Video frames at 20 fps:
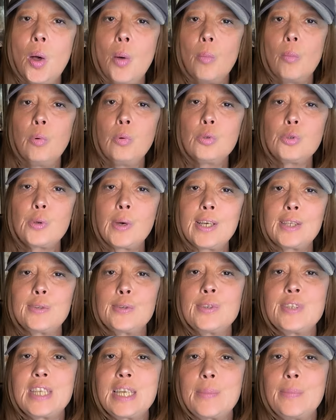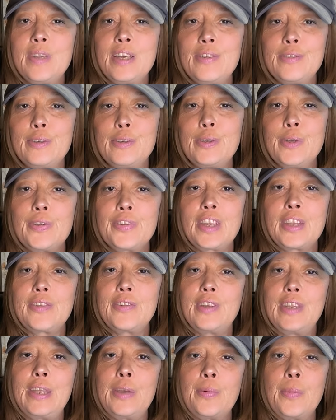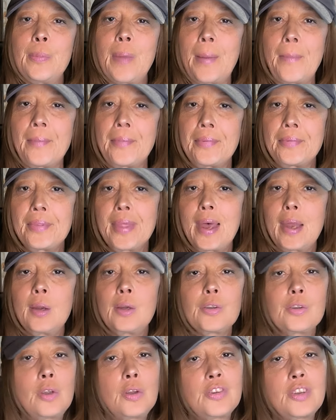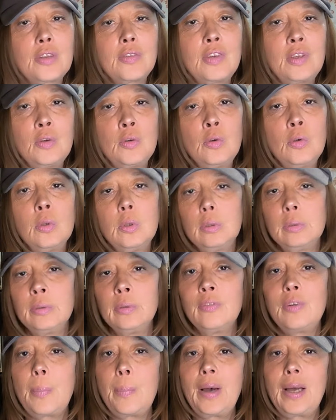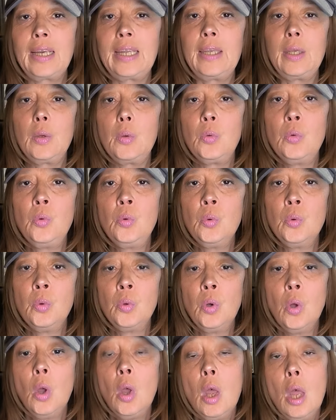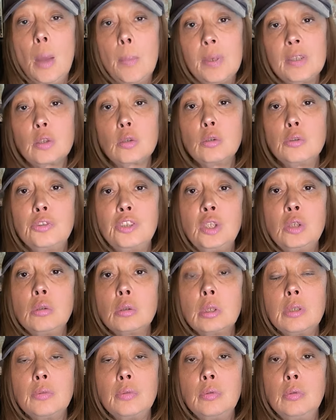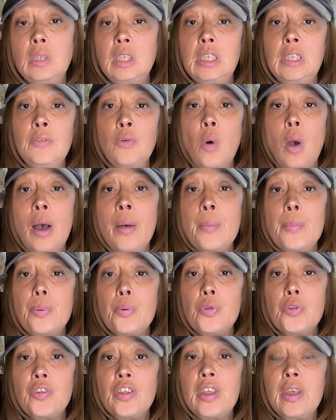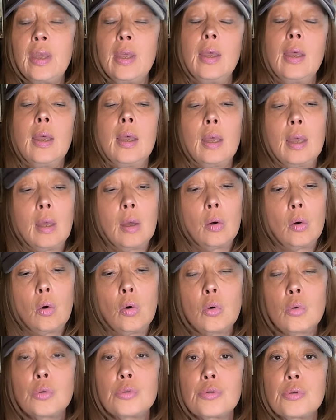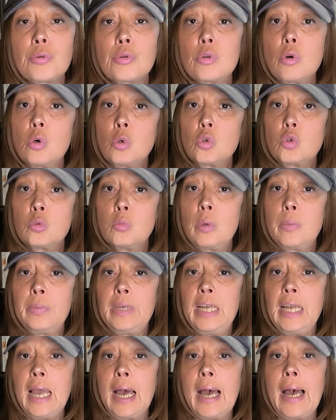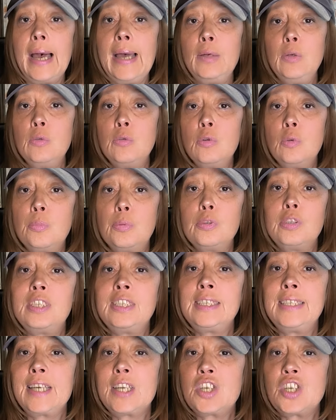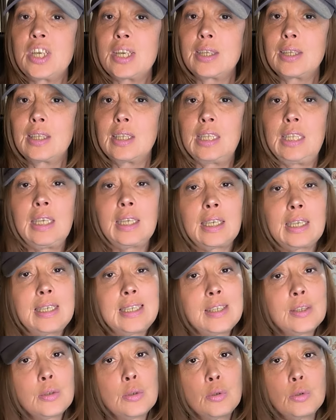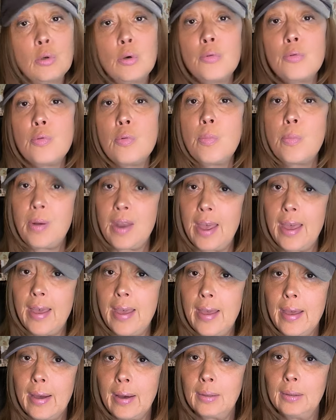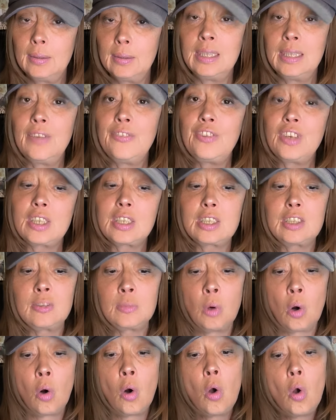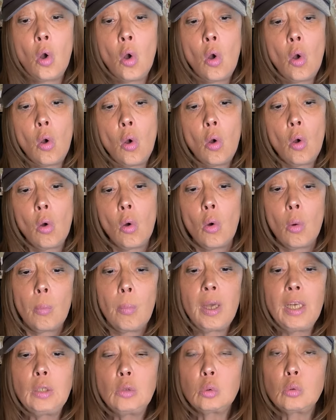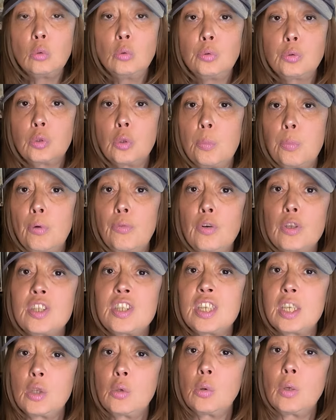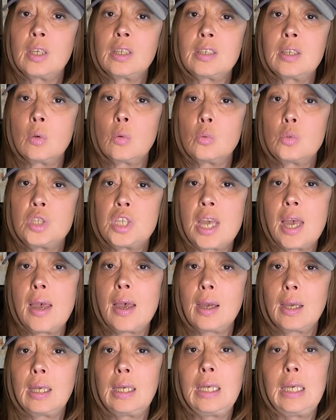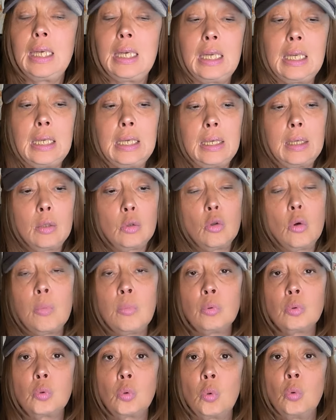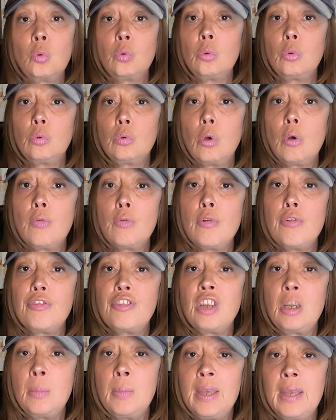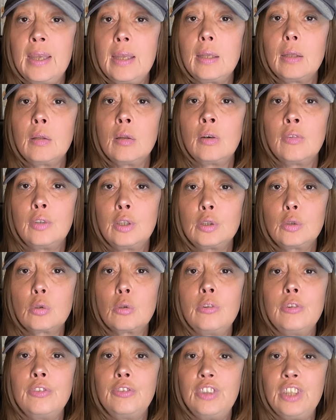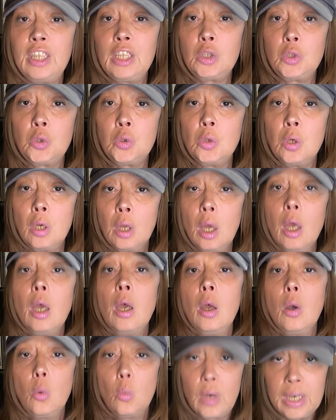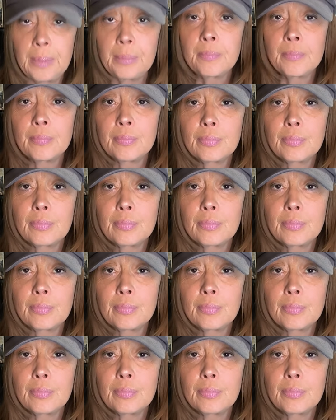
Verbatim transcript: Bonjour à tous et bienvenue dans cette vidéo MAMS. Alors dans cette vidéo, on va parler UE, parce que figurez-vous qu'ils vont imposer aux constructeurs automobiles un nouveau petit gadget qui risque de vous plaire. Effectivement, bah, ils trouvent que pour votre sécurité routière, il est de bon ton de vous filmer dans votre véhicule. Oui,